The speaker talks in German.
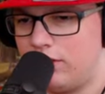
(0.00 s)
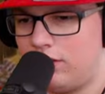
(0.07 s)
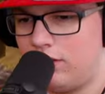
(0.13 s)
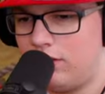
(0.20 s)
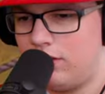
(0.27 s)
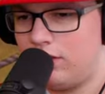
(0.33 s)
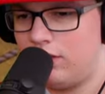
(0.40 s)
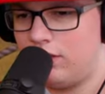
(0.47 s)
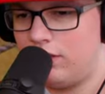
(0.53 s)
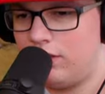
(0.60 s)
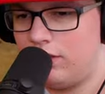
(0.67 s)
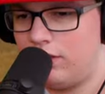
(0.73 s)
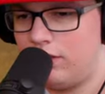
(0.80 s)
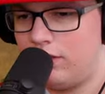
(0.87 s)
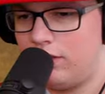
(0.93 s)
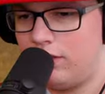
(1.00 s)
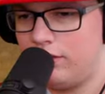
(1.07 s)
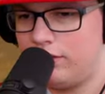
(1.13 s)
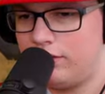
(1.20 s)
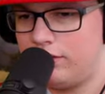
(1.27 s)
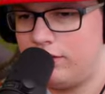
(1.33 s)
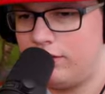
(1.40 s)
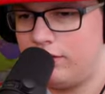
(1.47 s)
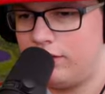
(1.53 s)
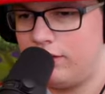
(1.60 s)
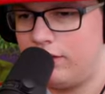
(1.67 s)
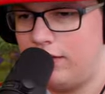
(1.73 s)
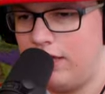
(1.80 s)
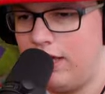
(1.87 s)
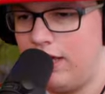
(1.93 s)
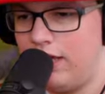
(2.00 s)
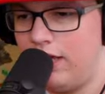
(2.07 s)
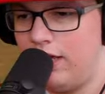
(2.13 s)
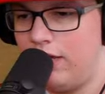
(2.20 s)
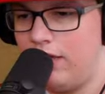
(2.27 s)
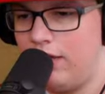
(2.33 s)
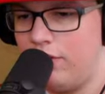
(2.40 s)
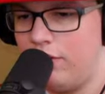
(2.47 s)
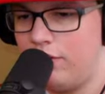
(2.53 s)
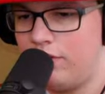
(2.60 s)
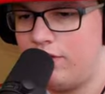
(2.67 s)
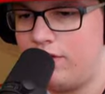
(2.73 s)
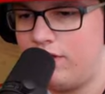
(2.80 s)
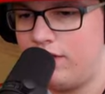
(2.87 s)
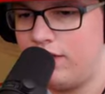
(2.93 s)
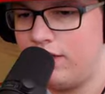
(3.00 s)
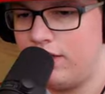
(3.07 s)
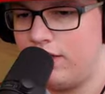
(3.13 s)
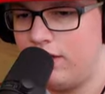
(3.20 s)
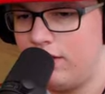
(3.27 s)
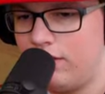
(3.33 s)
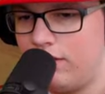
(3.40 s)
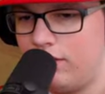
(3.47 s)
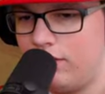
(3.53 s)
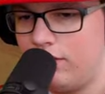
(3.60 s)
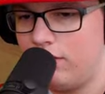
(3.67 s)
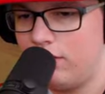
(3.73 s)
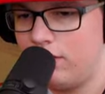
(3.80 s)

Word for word: Okay. Oh. Okay, und hierhin.